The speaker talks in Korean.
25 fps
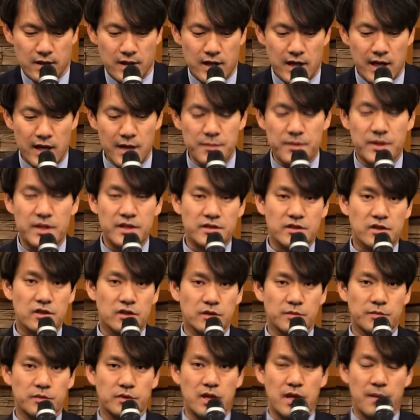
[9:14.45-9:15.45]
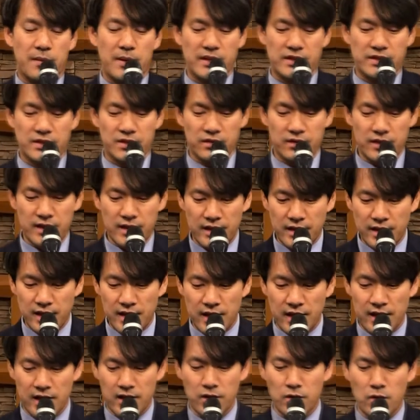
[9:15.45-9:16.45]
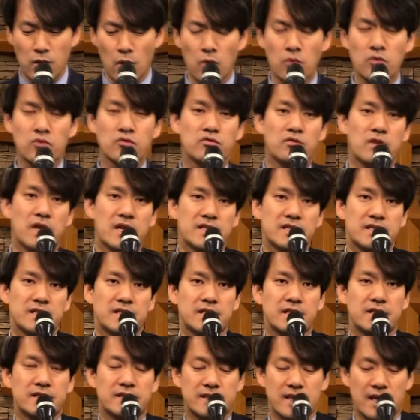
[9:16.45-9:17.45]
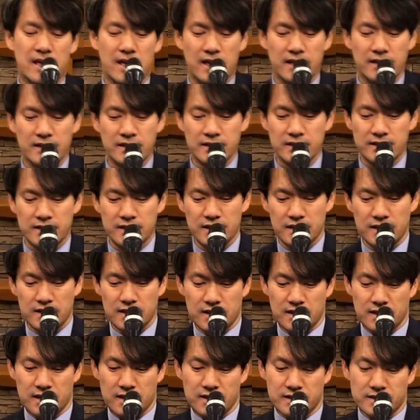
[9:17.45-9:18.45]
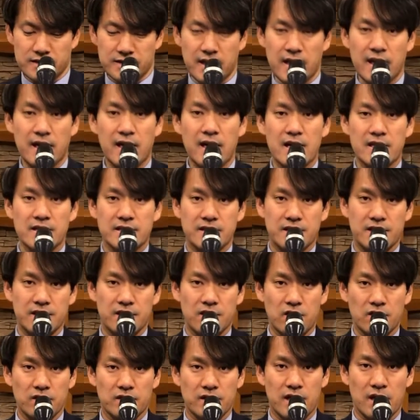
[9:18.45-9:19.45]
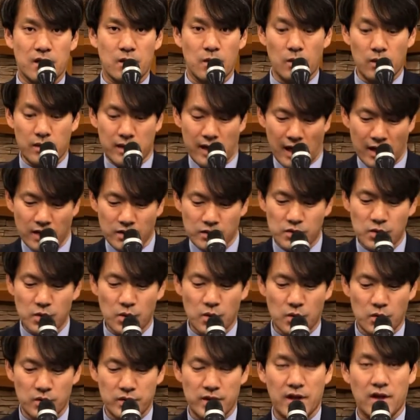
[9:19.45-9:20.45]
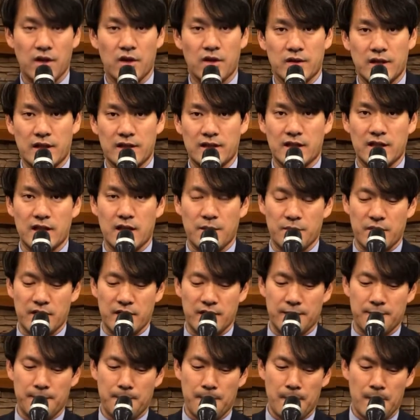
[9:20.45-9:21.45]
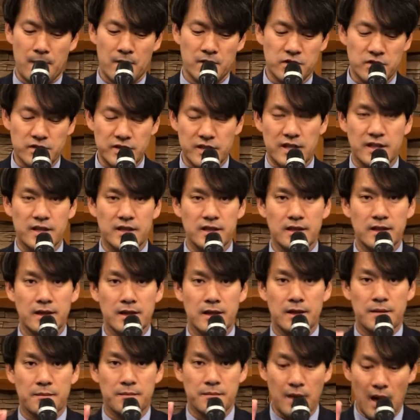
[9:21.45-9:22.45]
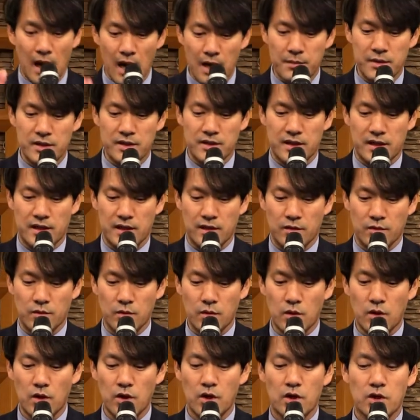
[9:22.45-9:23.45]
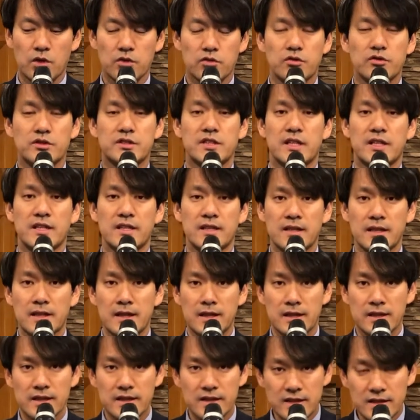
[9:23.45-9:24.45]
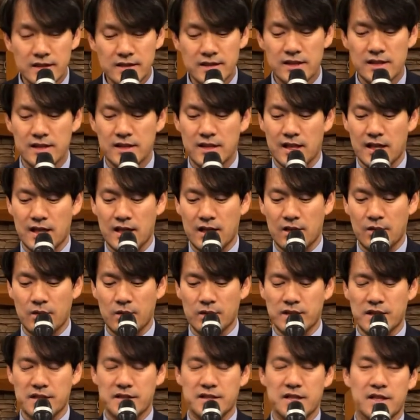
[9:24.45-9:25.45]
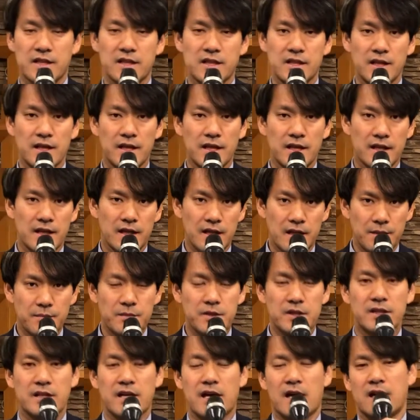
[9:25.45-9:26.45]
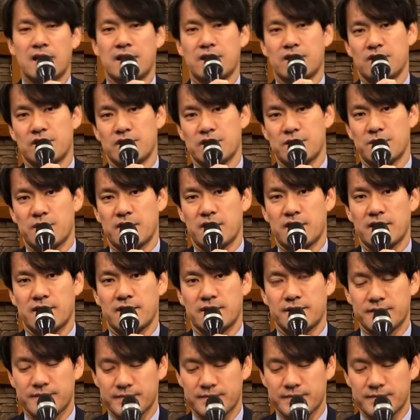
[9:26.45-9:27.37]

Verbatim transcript: 하나님께서 그분의 백성에게 요구하시는 사랑은 세 가지 형태로 강조되어 나타납니다. 첫째는 마음을 다하고, 둘째는 뜻을 다하고, 셋째는 힘을 다하는 것입니다.